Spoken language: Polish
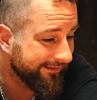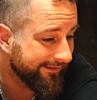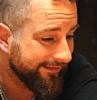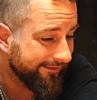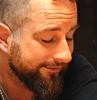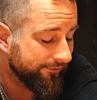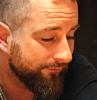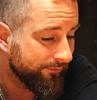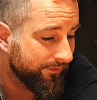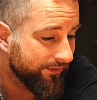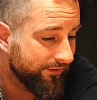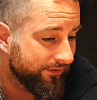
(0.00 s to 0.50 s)

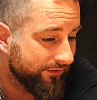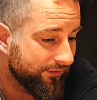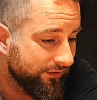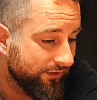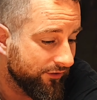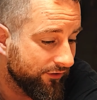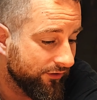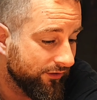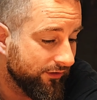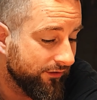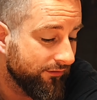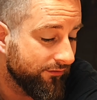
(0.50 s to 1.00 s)
Natomiast
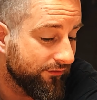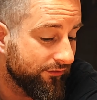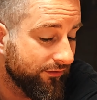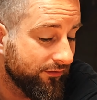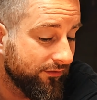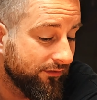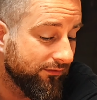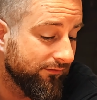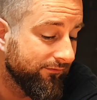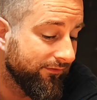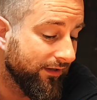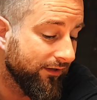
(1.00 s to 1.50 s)
jeżeli
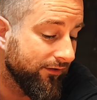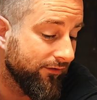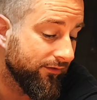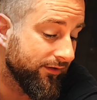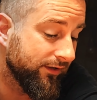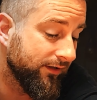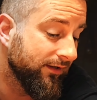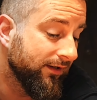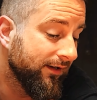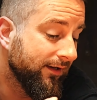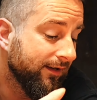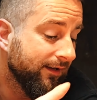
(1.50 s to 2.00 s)
chodzi o
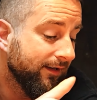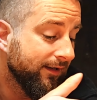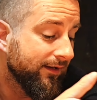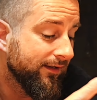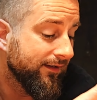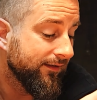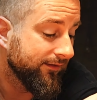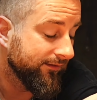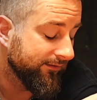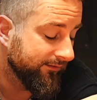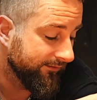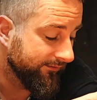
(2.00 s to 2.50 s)
walory
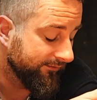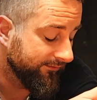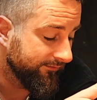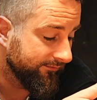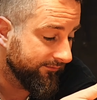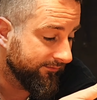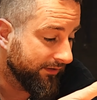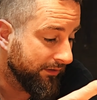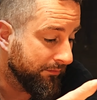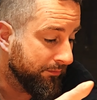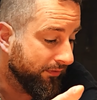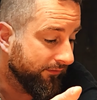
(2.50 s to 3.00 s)

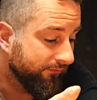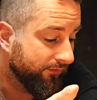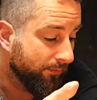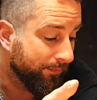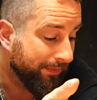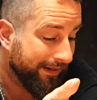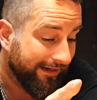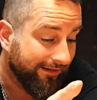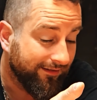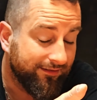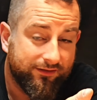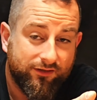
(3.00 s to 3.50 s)
y, typowo
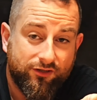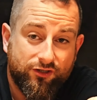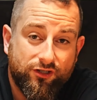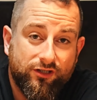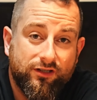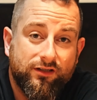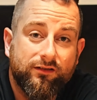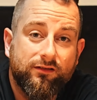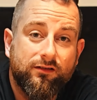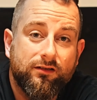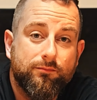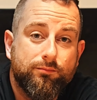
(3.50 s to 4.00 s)

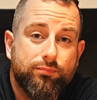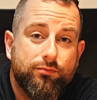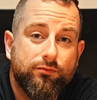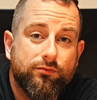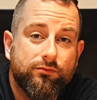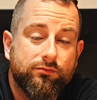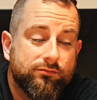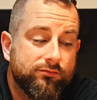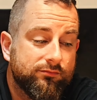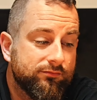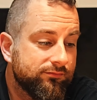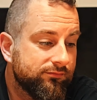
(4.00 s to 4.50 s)
praktyczne,
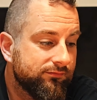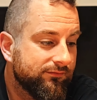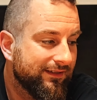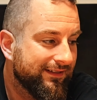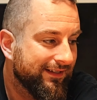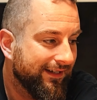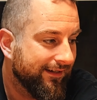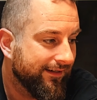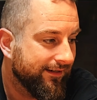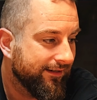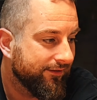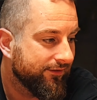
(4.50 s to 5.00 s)
typu
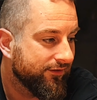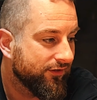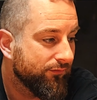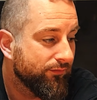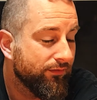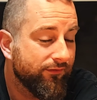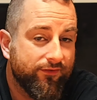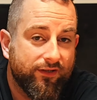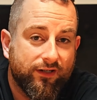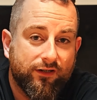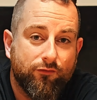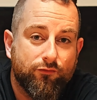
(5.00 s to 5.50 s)
zagrać
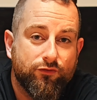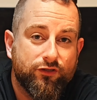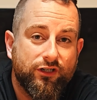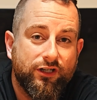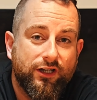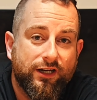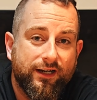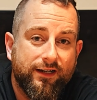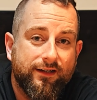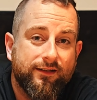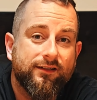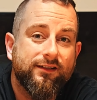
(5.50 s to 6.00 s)
sobie w jakąś
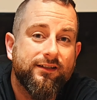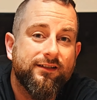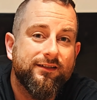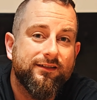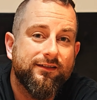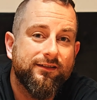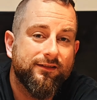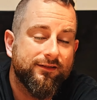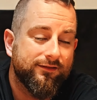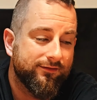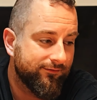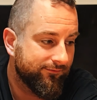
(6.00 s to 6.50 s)
grę,
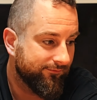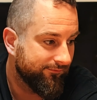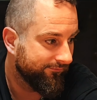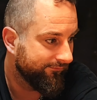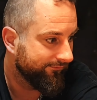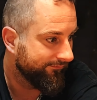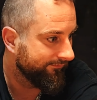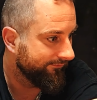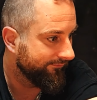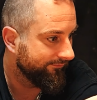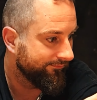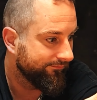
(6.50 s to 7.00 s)

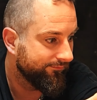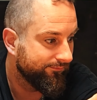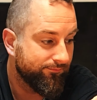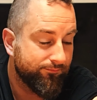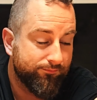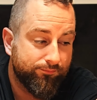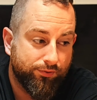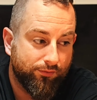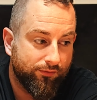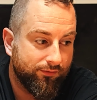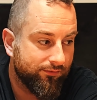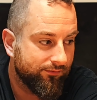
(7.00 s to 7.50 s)

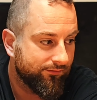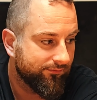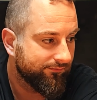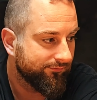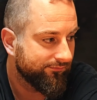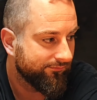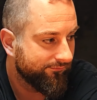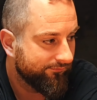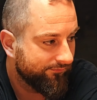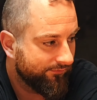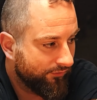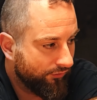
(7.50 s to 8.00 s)
y,
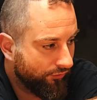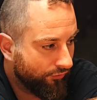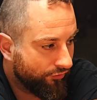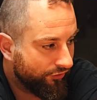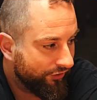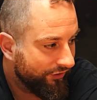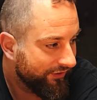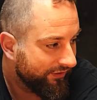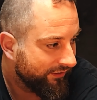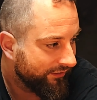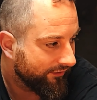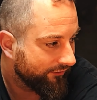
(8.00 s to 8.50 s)

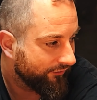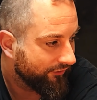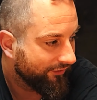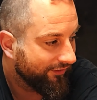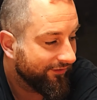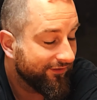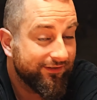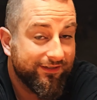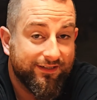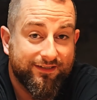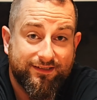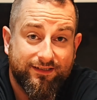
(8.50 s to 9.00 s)
pokorzystać
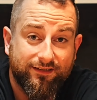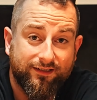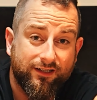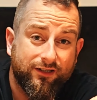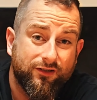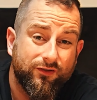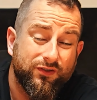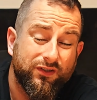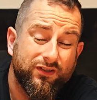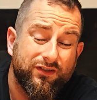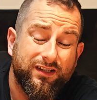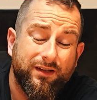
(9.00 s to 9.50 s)
y, z
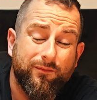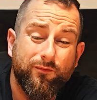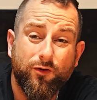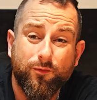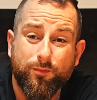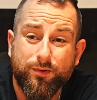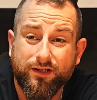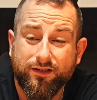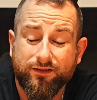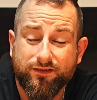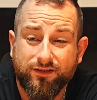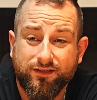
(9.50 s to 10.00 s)
takiego systemu
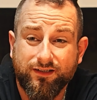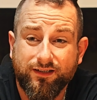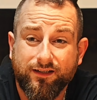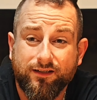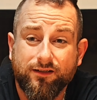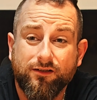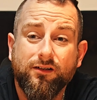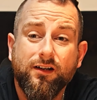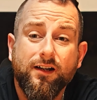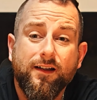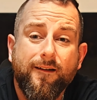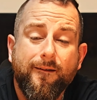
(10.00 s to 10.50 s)

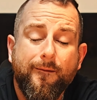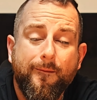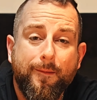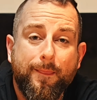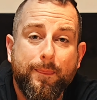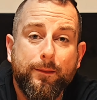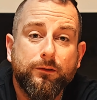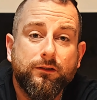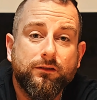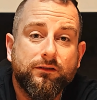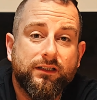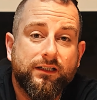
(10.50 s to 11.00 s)
operacyjnego,
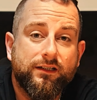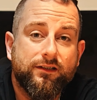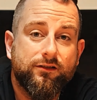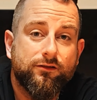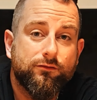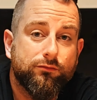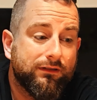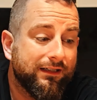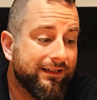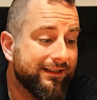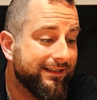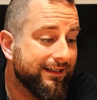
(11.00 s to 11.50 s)
no to
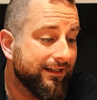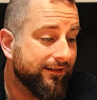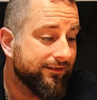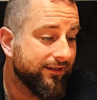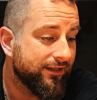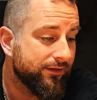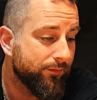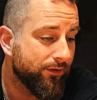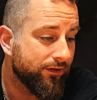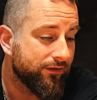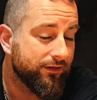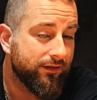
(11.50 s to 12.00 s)
jest tutaj jak
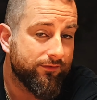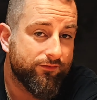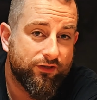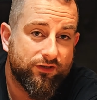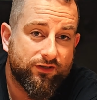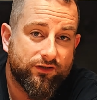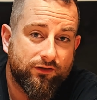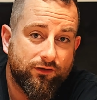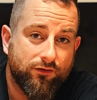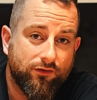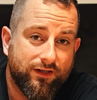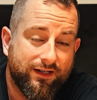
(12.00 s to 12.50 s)
najbardziej
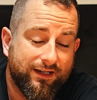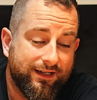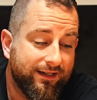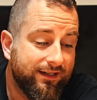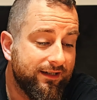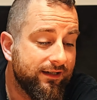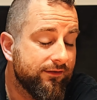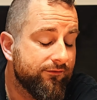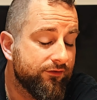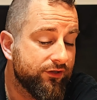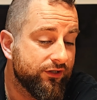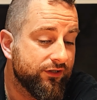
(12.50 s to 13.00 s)
wszystko ok
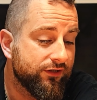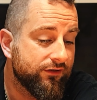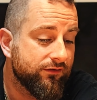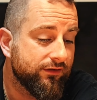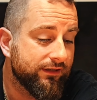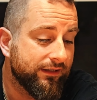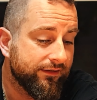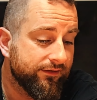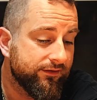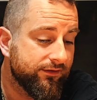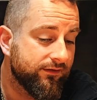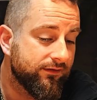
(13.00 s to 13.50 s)
i
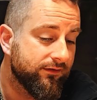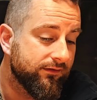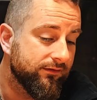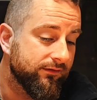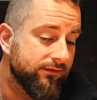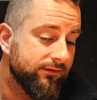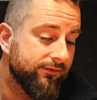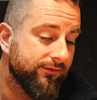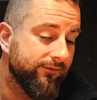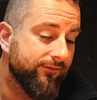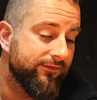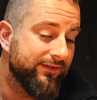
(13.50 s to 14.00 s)
wszystko jest
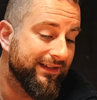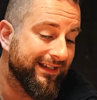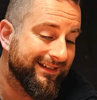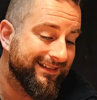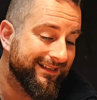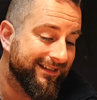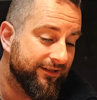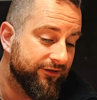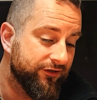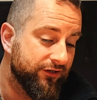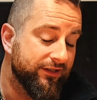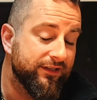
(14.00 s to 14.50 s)
w
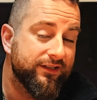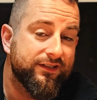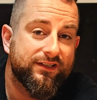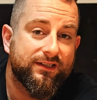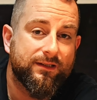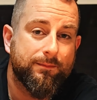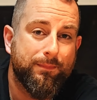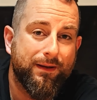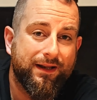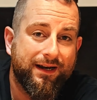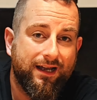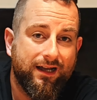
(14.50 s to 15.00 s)
zasadzie
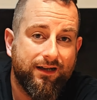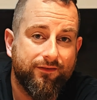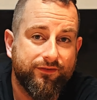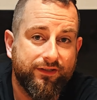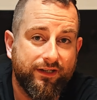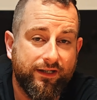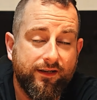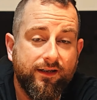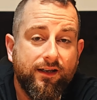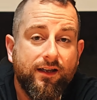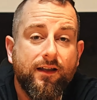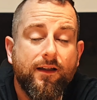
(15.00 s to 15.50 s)

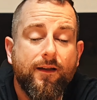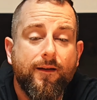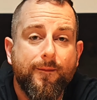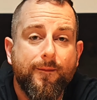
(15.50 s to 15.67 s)
sprawne.